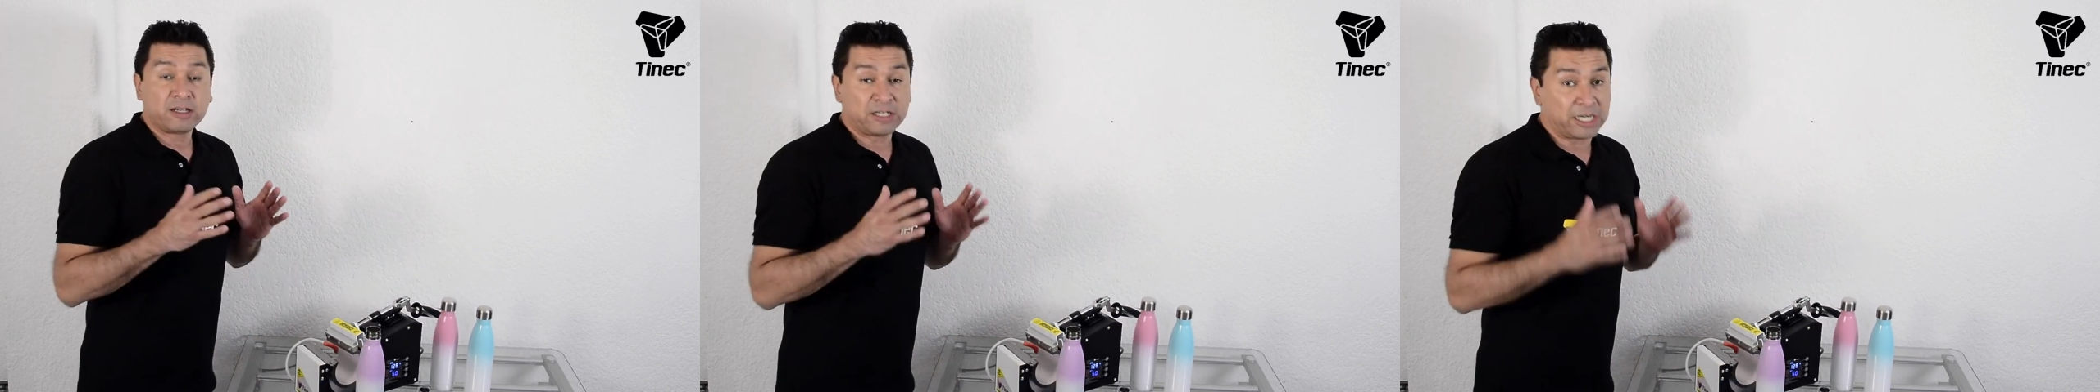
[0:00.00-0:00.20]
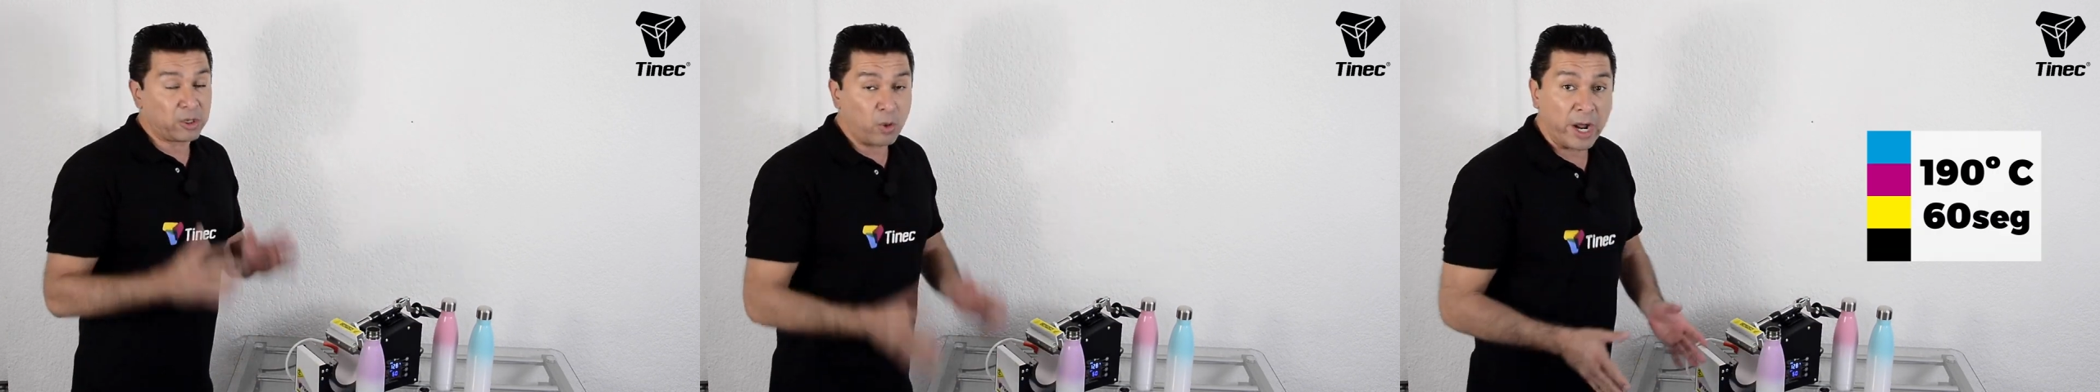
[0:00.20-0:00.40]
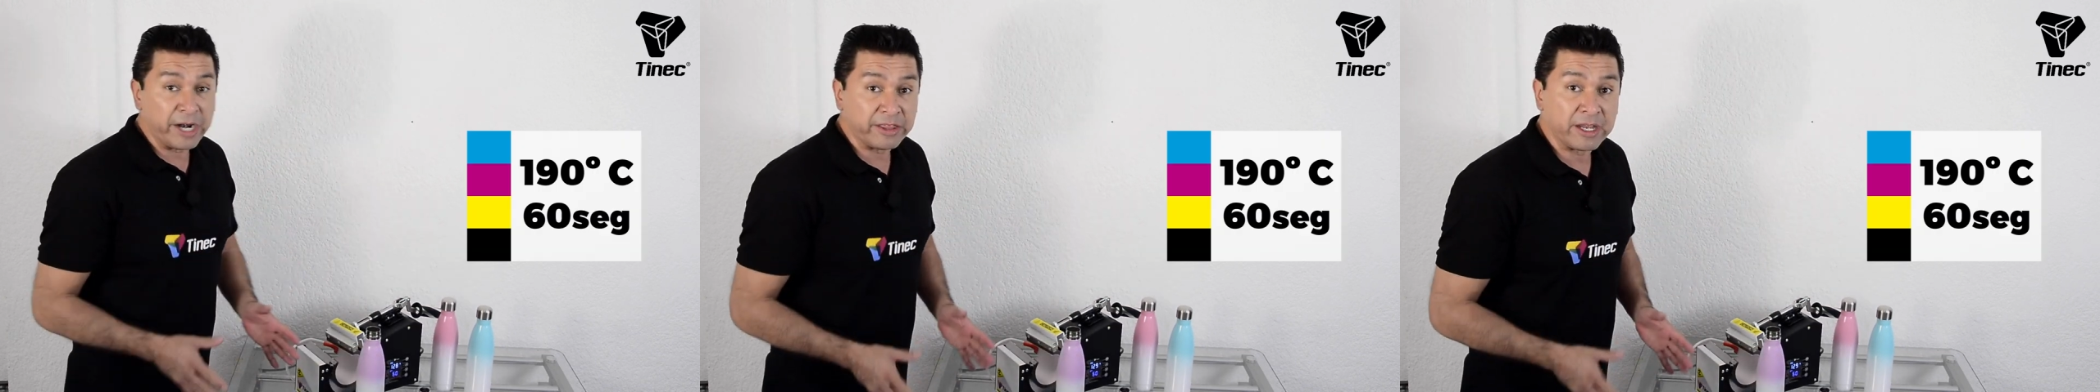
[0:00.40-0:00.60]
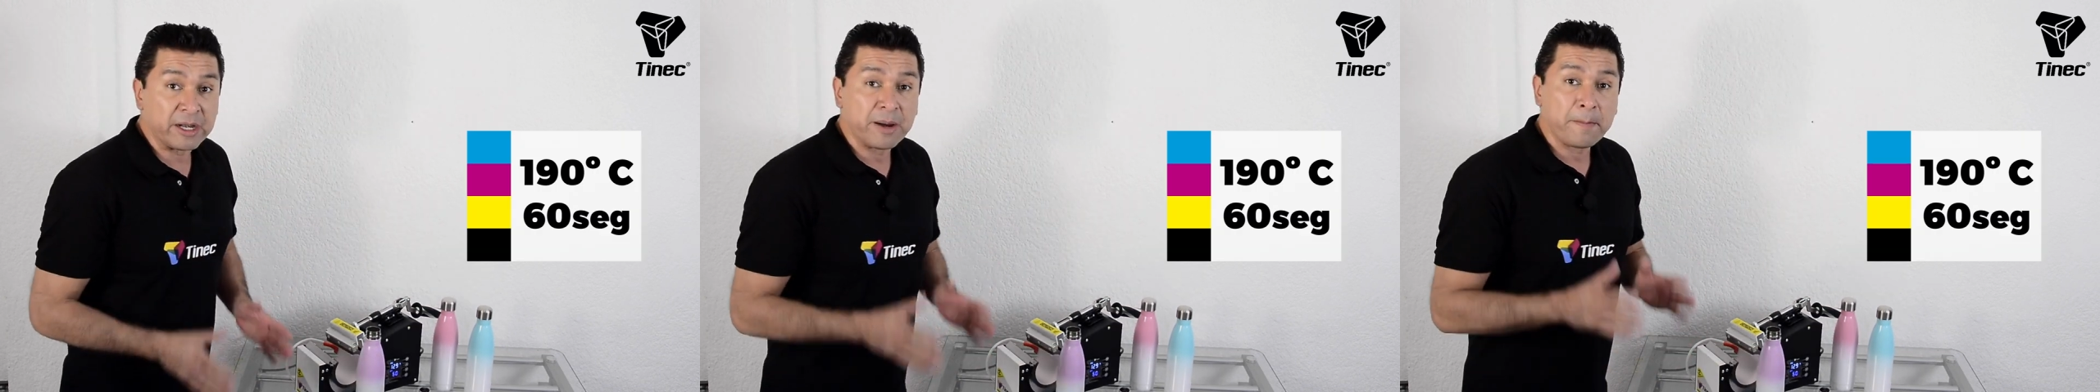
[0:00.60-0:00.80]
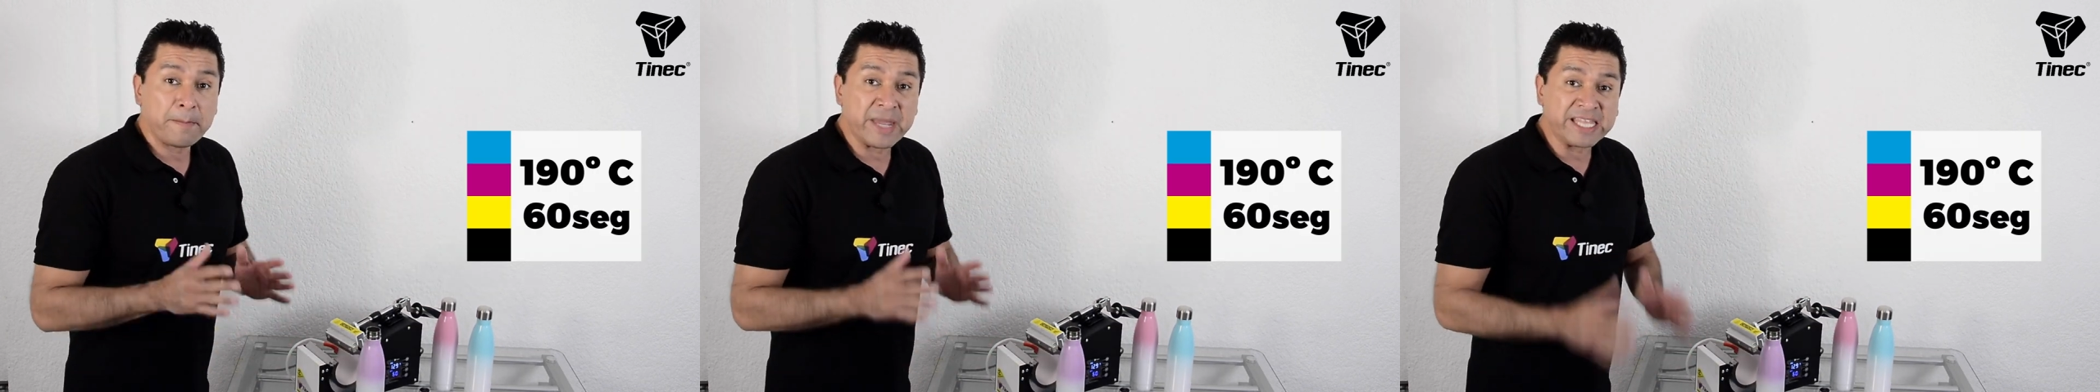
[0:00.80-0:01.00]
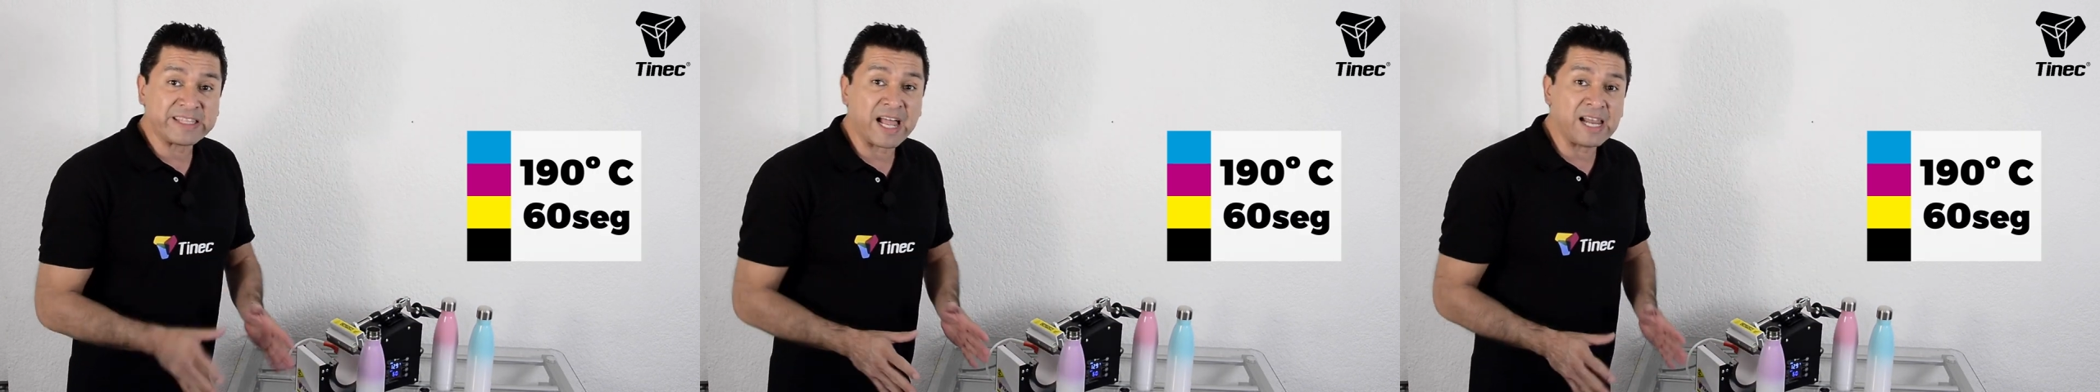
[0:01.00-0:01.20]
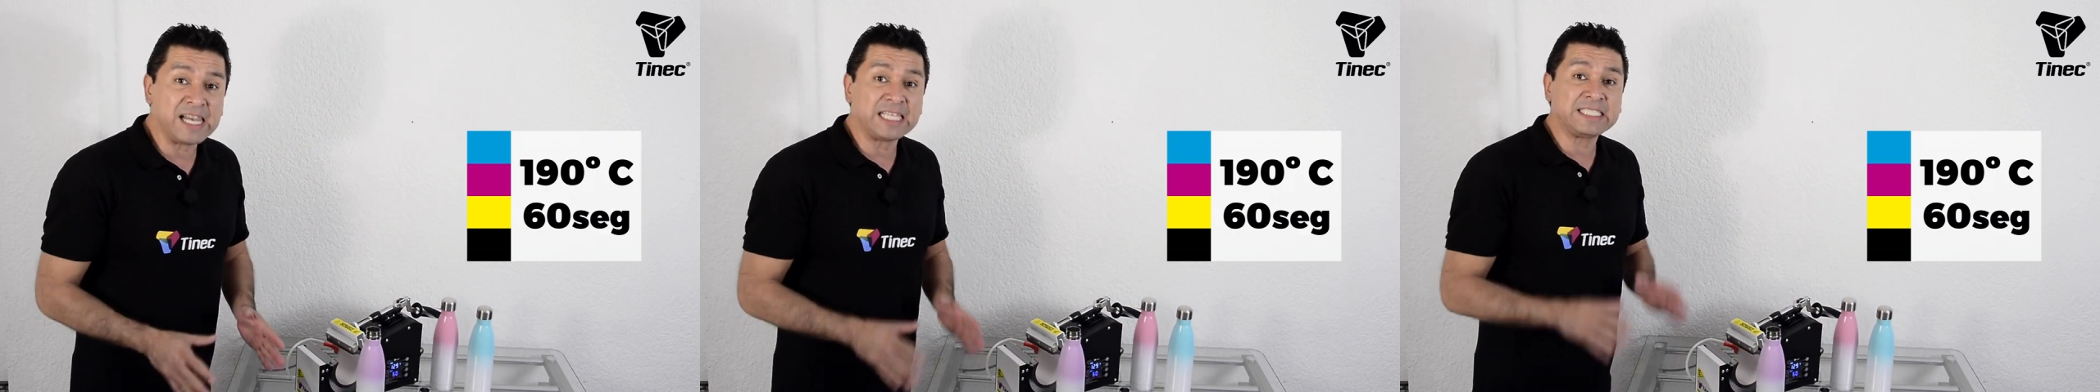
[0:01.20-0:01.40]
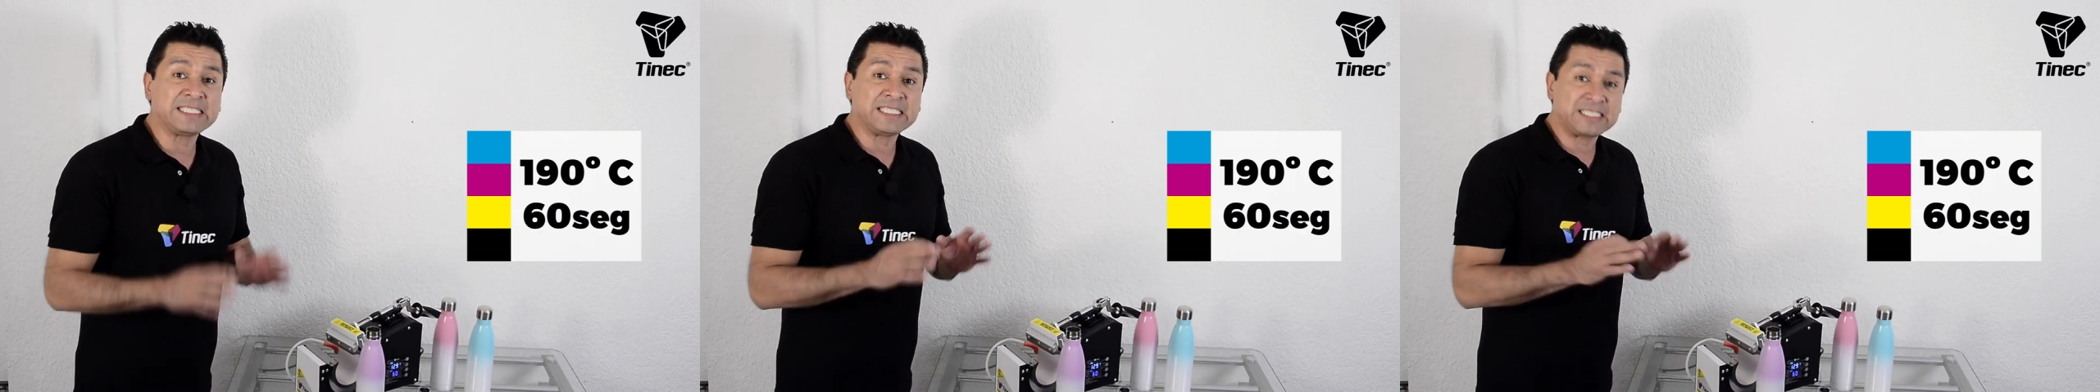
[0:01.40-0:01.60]
Recuerden,
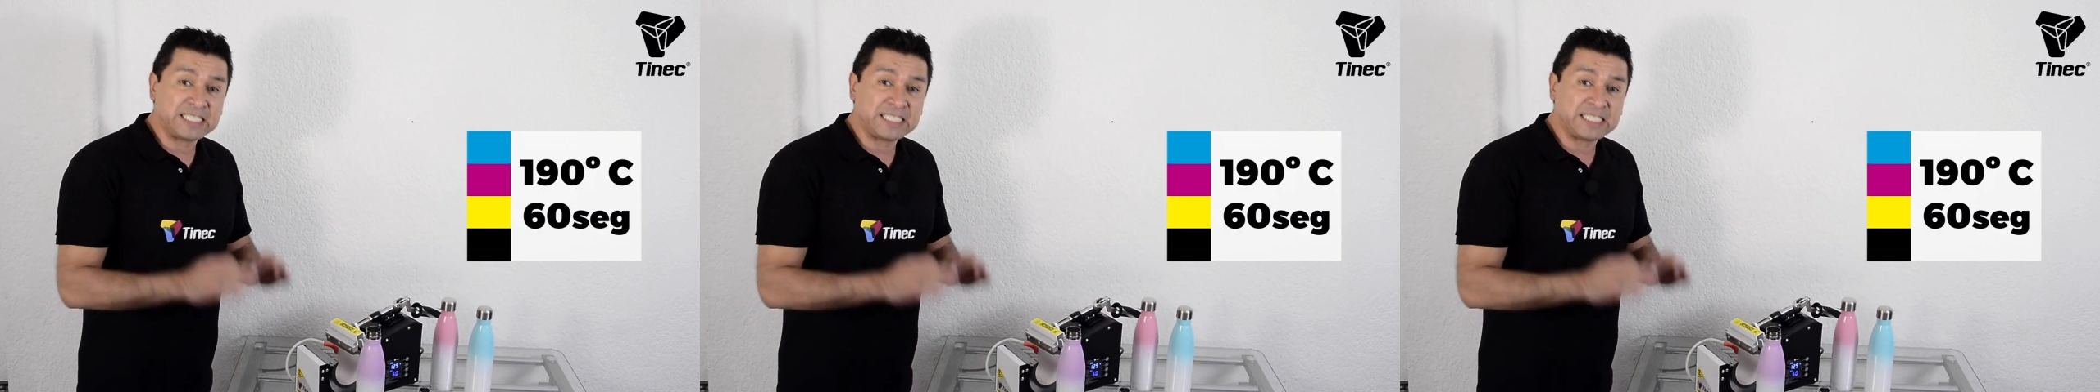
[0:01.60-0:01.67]
metales